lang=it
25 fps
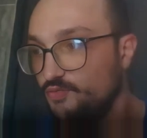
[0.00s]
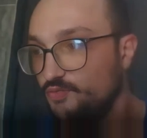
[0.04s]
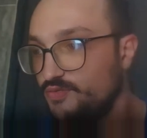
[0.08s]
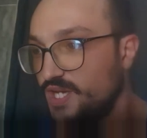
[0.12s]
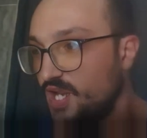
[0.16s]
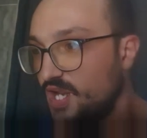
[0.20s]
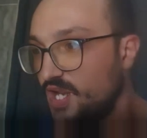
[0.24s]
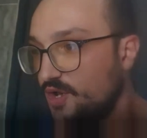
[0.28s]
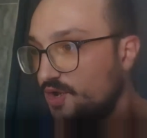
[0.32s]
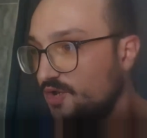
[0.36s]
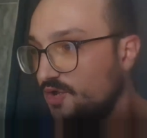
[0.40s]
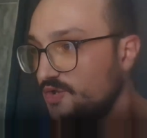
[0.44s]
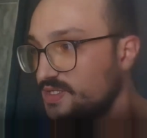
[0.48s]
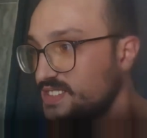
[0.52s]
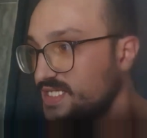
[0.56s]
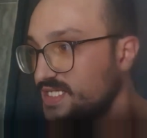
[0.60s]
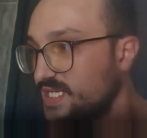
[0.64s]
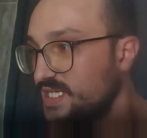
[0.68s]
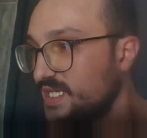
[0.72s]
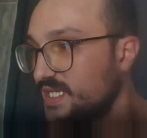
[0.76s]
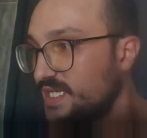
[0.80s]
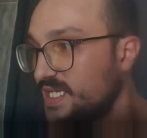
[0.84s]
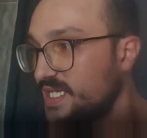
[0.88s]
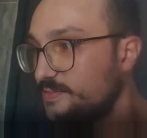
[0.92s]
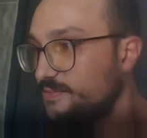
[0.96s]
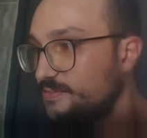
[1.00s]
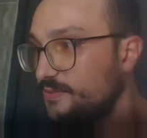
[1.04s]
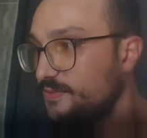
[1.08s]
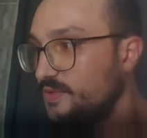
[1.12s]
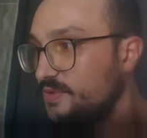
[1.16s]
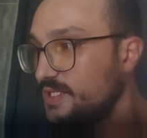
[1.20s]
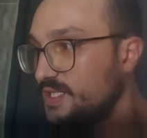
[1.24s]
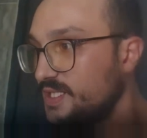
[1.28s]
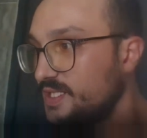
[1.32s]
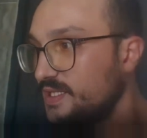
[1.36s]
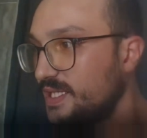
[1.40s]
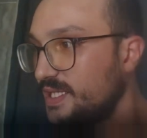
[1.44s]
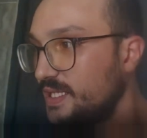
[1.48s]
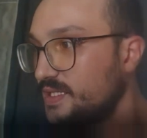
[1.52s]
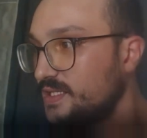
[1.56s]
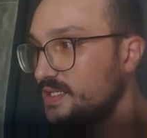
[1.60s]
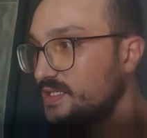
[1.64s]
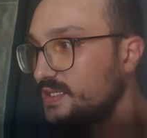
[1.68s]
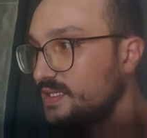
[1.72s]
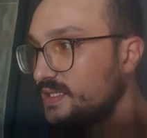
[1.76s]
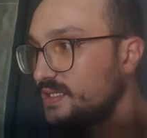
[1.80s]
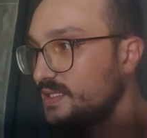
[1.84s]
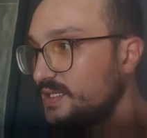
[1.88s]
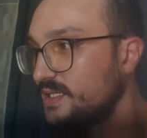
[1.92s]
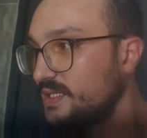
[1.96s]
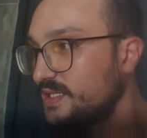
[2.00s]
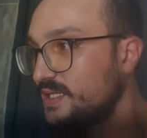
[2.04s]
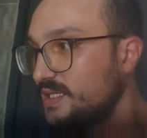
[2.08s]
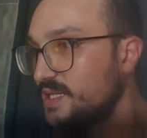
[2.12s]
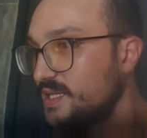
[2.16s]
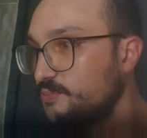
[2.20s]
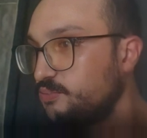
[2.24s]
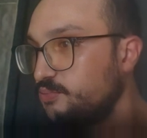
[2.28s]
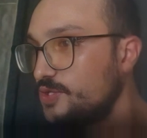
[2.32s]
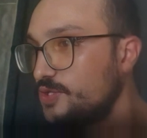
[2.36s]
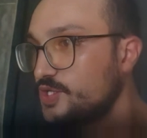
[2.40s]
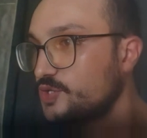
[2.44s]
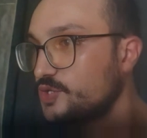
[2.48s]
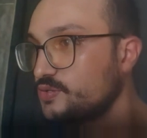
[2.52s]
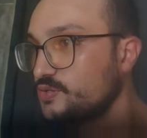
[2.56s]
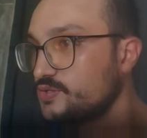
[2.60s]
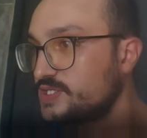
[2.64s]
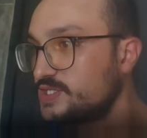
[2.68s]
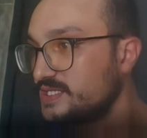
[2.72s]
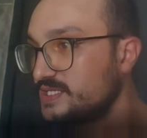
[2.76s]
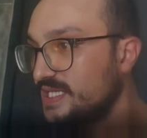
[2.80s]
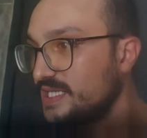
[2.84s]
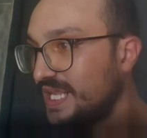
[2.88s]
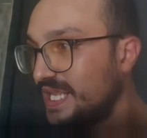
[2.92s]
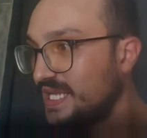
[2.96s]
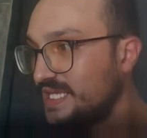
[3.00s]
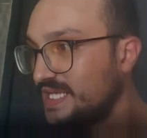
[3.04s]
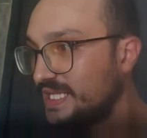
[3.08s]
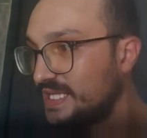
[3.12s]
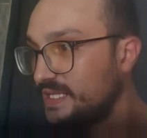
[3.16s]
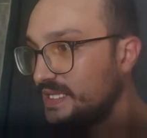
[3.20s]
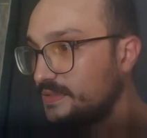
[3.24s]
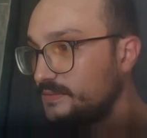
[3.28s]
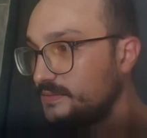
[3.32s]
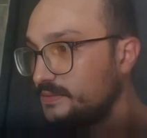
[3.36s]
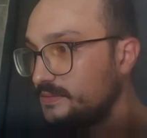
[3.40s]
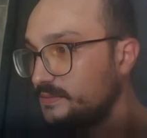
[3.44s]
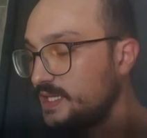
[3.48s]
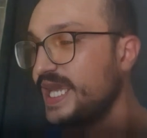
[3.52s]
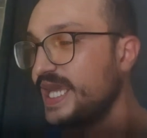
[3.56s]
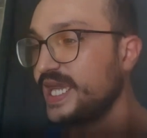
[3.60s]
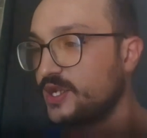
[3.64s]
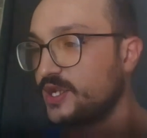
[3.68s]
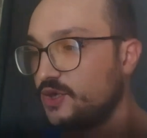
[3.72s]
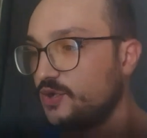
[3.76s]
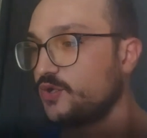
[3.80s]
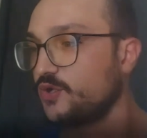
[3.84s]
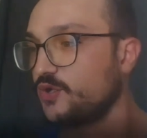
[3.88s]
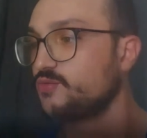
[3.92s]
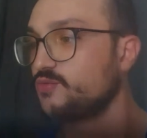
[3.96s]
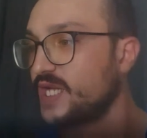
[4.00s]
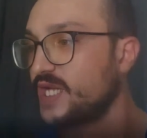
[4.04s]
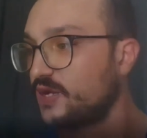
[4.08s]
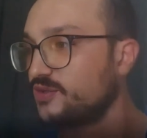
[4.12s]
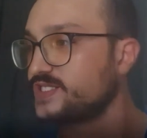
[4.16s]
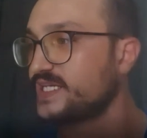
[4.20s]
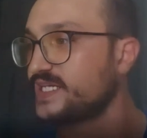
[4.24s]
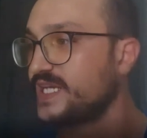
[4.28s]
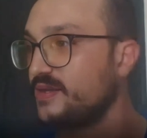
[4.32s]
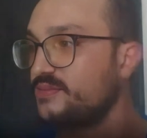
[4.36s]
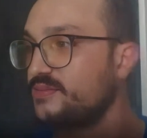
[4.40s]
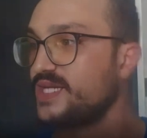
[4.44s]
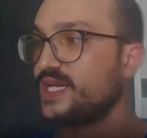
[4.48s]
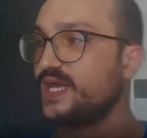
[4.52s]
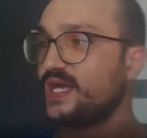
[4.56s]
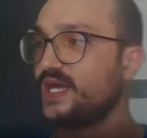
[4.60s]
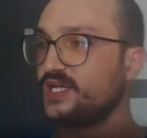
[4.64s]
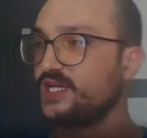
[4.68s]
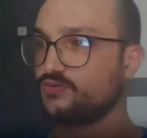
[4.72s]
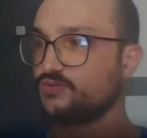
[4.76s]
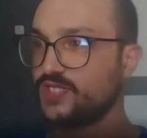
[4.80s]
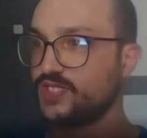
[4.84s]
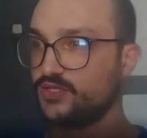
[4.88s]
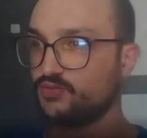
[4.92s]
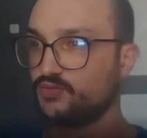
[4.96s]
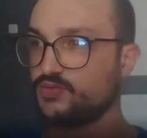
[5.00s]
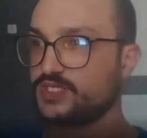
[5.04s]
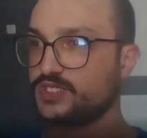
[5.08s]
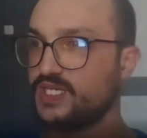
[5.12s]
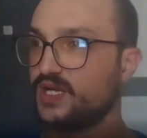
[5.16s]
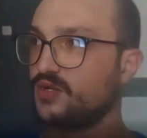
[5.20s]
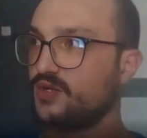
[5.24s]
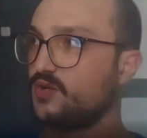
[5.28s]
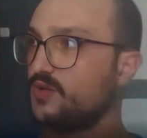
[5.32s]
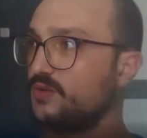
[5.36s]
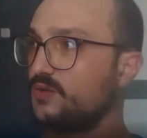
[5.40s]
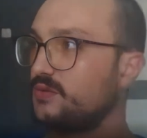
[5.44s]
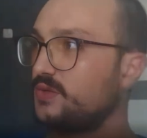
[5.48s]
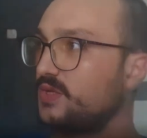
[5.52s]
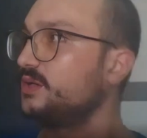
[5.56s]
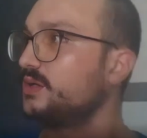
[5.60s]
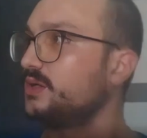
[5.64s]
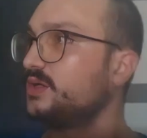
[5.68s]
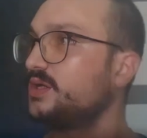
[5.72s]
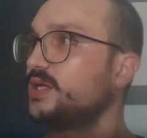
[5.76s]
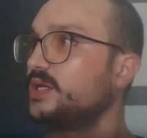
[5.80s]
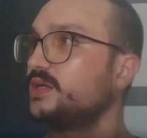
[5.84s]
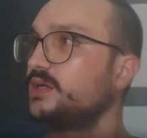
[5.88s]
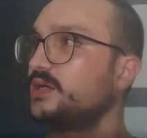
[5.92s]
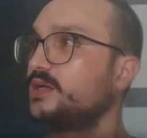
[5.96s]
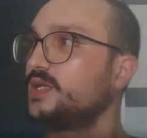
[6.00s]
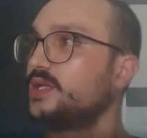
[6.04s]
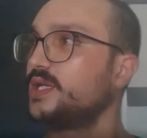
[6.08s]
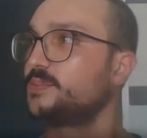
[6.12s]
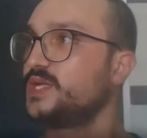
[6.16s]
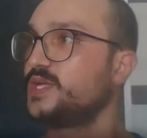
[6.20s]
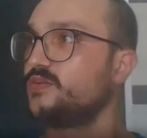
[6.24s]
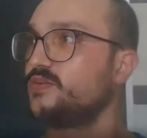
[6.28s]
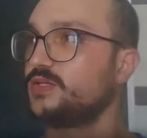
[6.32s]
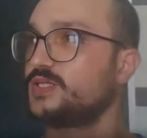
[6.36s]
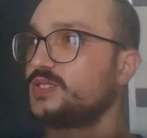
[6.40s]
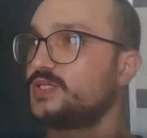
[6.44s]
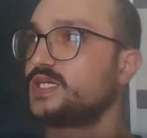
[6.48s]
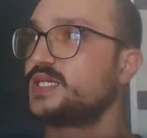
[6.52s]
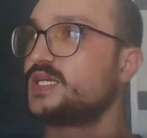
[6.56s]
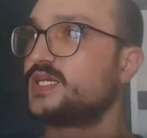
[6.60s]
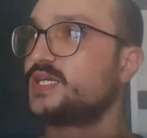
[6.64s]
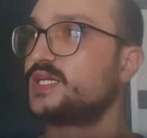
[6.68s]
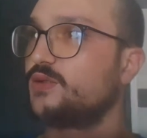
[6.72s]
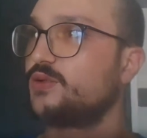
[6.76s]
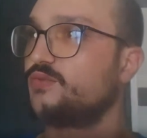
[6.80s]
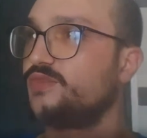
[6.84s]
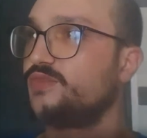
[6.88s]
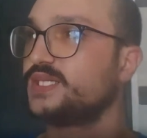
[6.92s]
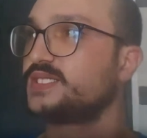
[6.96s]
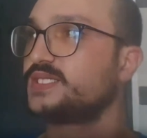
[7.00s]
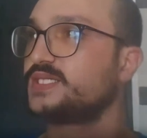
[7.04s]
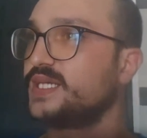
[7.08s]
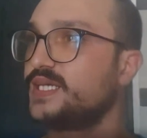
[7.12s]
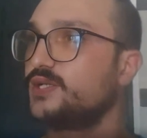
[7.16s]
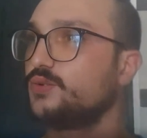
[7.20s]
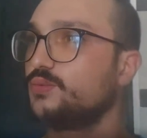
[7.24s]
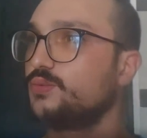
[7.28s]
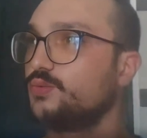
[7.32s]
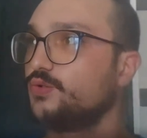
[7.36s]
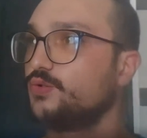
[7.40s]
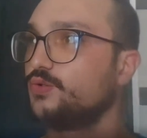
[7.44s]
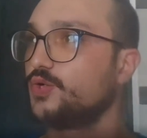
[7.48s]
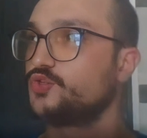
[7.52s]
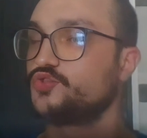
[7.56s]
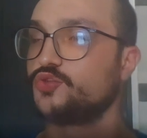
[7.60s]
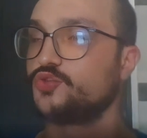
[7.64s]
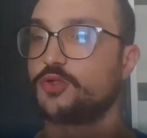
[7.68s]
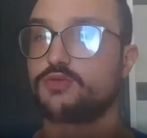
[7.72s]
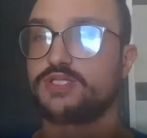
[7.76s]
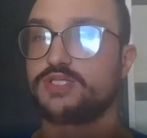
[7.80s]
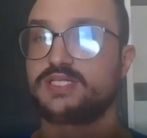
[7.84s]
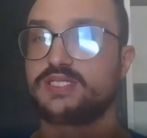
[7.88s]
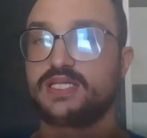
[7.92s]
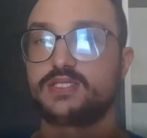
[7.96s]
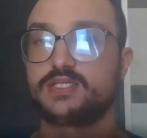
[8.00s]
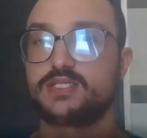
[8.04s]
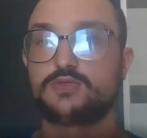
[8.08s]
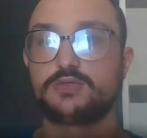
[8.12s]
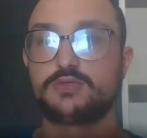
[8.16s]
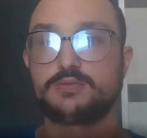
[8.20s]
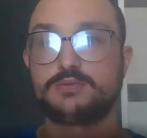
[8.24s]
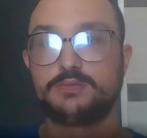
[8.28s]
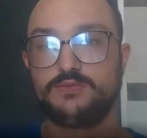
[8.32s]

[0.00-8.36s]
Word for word: Una cosa che puoi, eh, che puoi considerare, ecco, una cosa che a me ha aiutato un sacco, eh, la prima volta che, che l'ho fatta e lo aggiorno ogni tanto.